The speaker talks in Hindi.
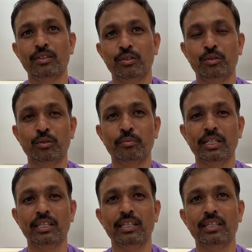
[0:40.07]
तो
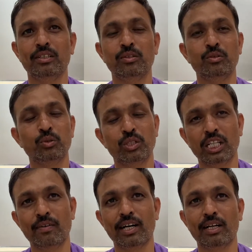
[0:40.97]
मैं दूसरे
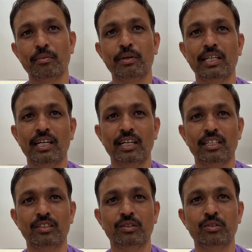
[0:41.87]
दवाखाने में बताया
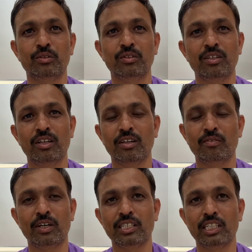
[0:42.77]
तो
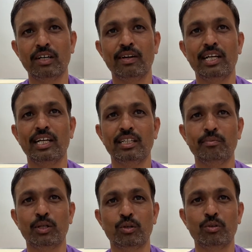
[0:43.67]
वहाँ से दवाई लिया तो
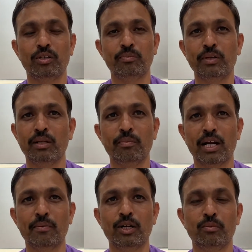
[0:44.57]
मेरे को मतलब
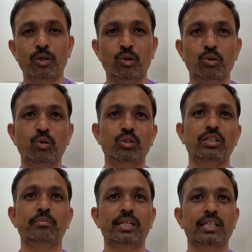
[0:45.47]
बराबर नहीं मेरे को दो तीन
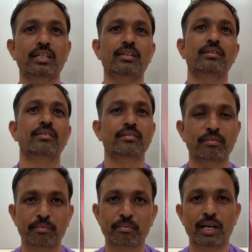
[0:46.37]
महीने तक
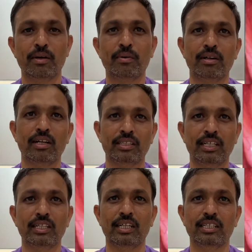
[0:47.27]
बराबर लगता
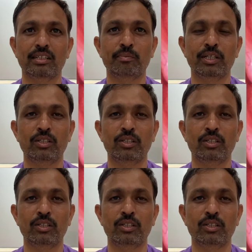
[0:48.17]
नहीं था कैसा मैं